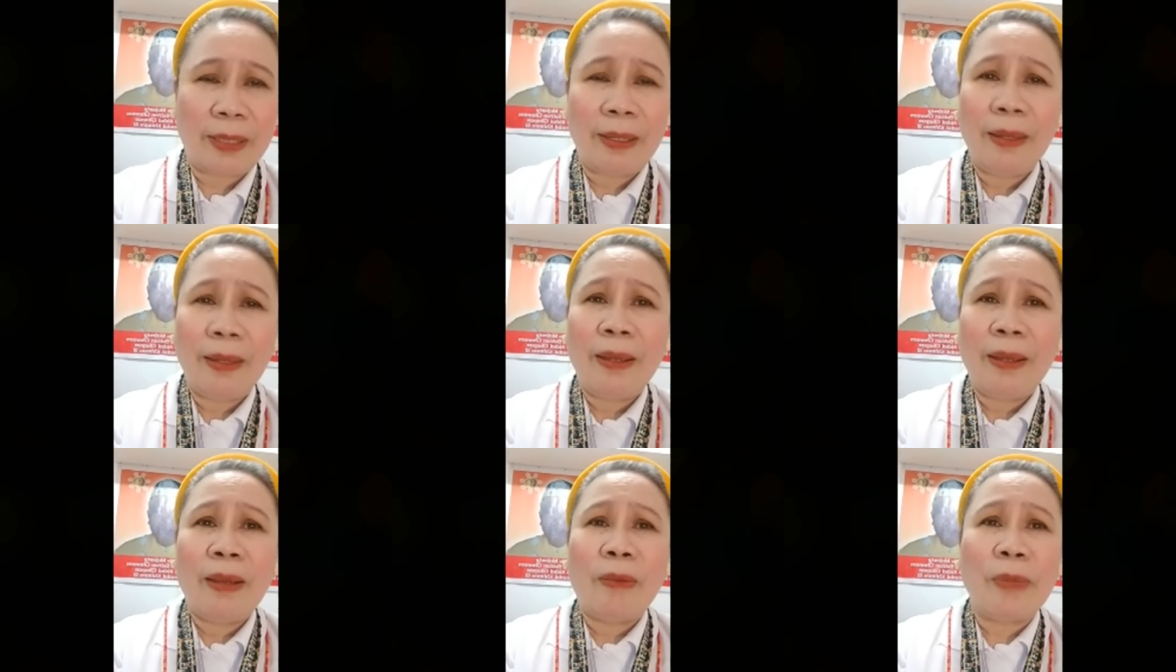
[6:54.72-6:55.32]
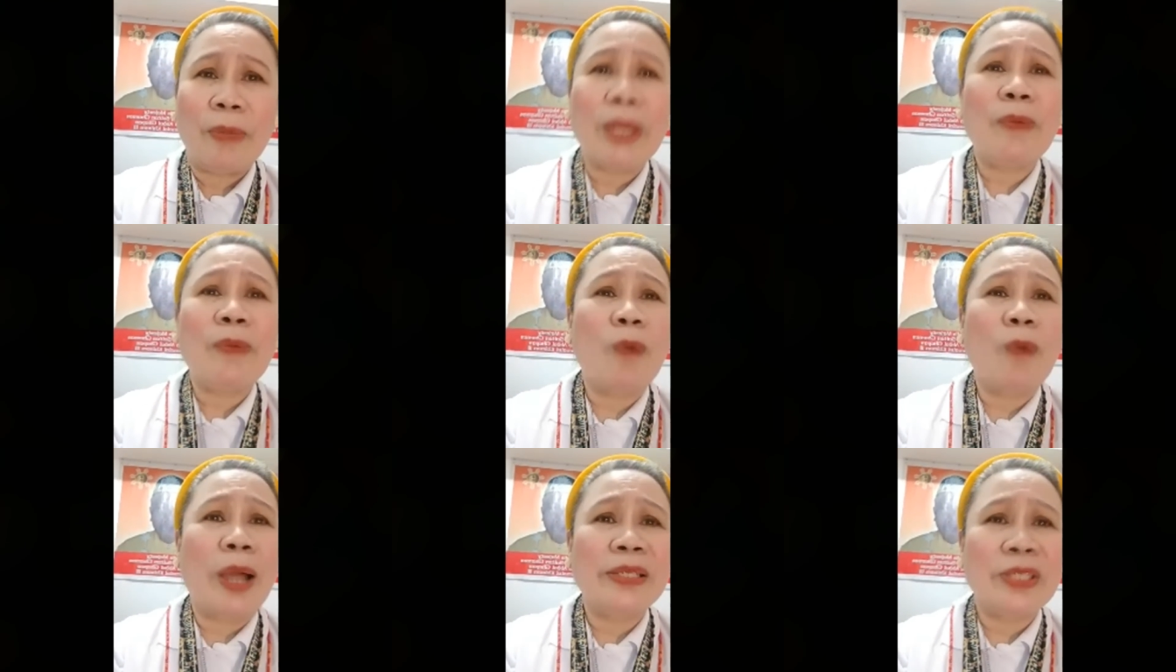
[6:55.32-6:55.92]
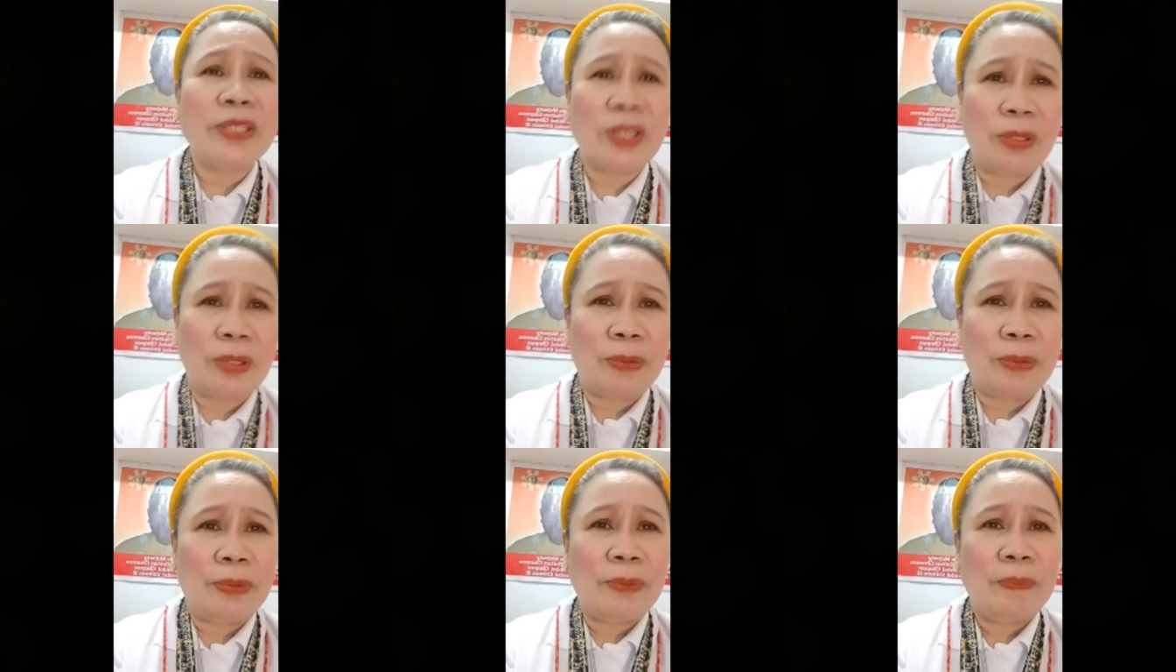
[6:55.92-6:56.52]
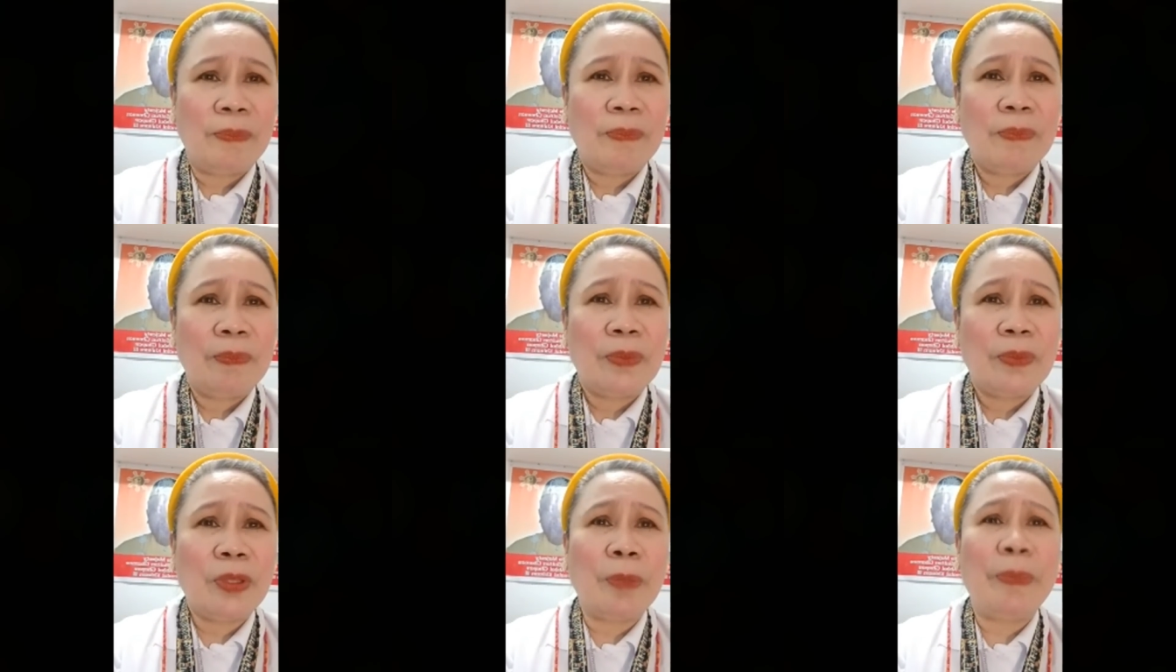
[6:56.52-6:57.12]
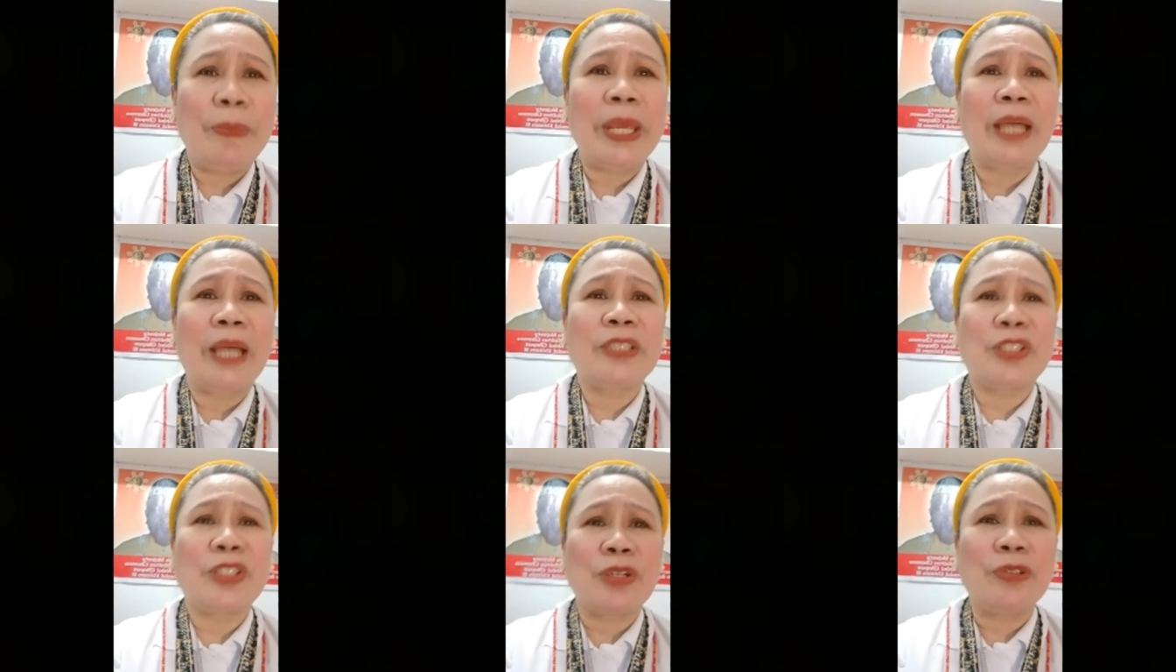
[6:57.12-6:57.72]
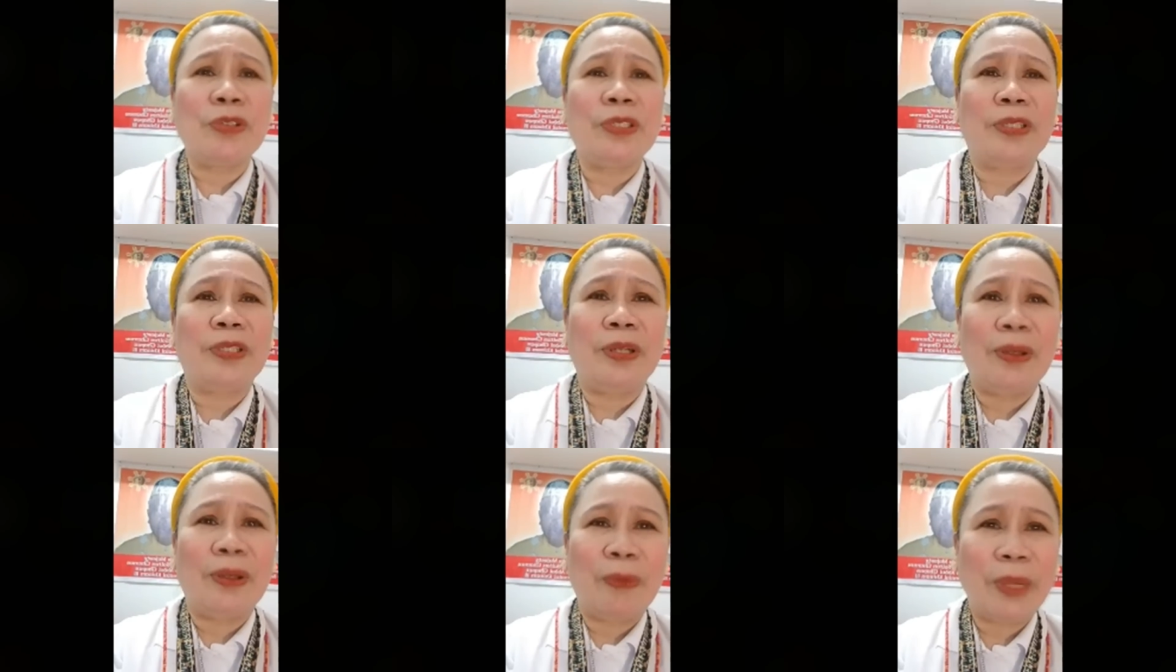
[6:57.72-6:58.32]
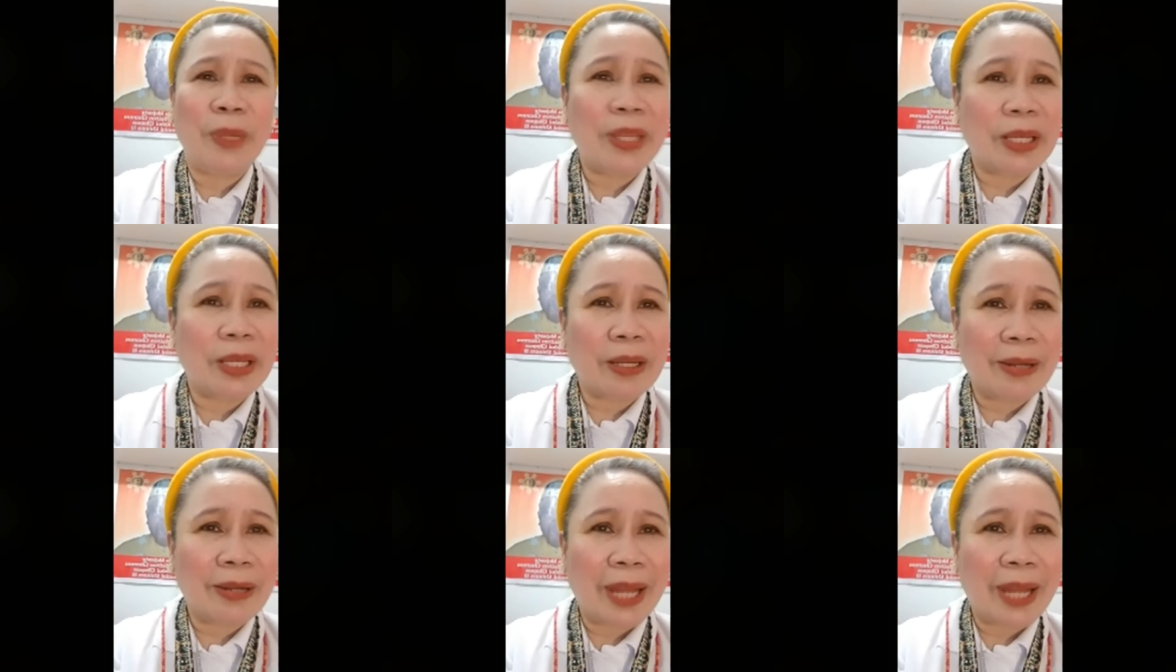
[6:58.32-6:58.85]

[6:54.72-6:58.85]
doon sa tinatawag na hindi sa kanila.